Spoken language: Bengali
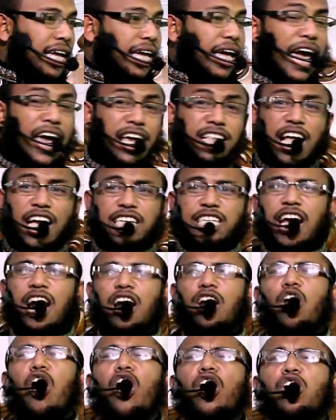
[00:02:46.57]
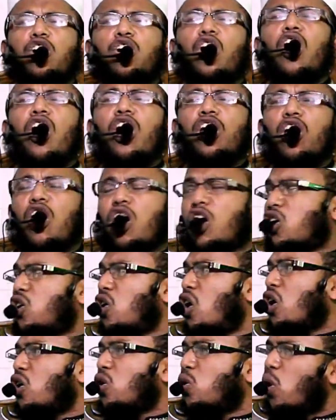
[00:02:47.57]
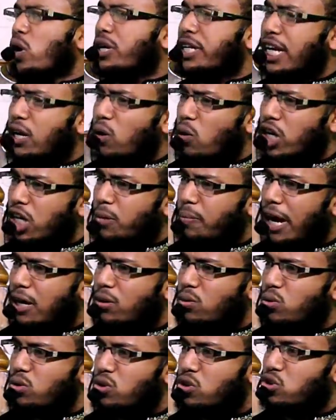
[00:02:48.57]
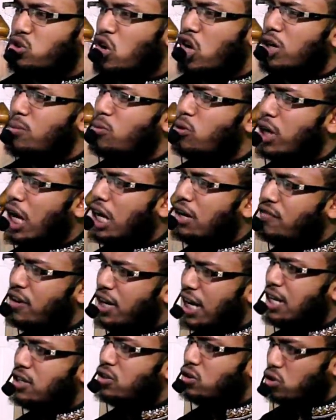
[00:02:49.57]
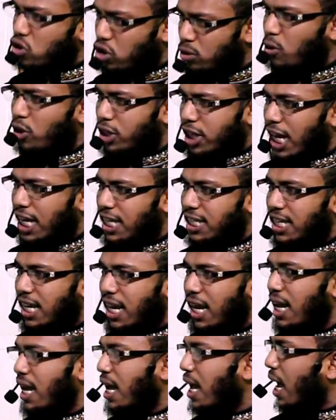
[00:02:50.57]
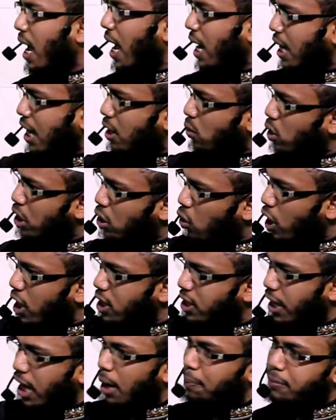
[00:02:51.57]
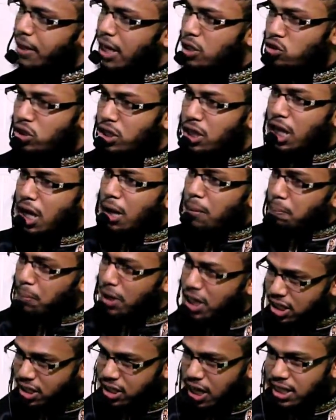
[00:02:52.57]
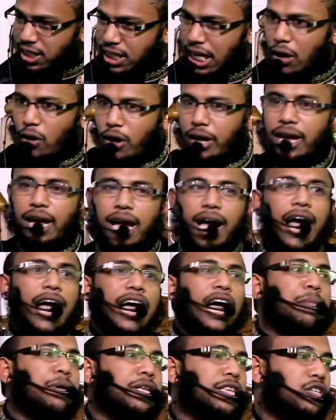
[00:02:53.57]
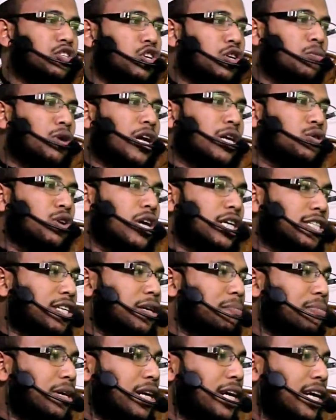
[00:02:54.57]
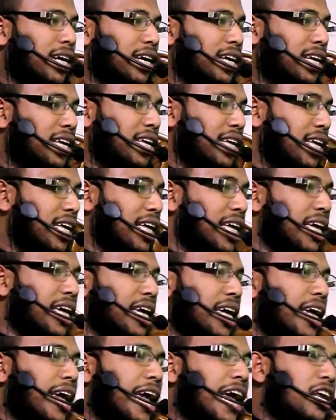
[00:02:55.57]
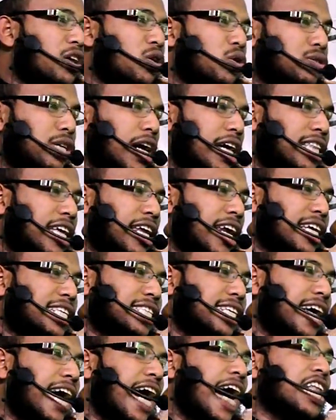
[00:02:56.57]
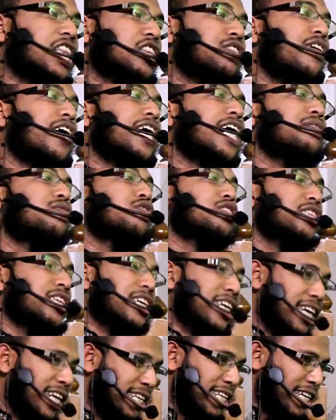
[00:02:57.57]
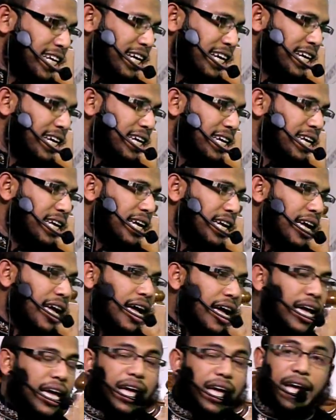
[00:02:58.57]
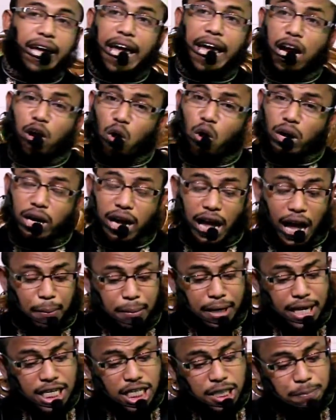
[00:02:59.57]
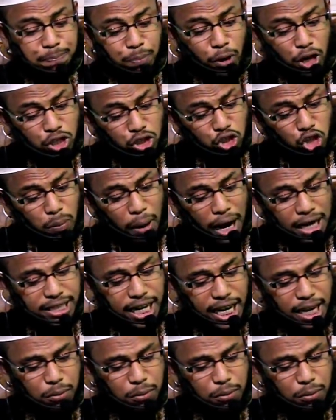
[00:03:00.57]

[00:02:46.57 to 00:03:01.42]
এই দেশের লক্ষ লক্ষ কোটি কোটি মানুষ সর্বনারী ফিরে সুবতে আইসা আল্লাহর অলি হয়ে যায় আপনার যদি বিশ্বাস না হয় আগামীতে চরমনায় ঘুরে আসেন আপনারা এই লোকটায় দাঁড়াইছে হাত ফাঁকা ফতিকে নিয়া এখন আমি স্পষ্ট ভাষায়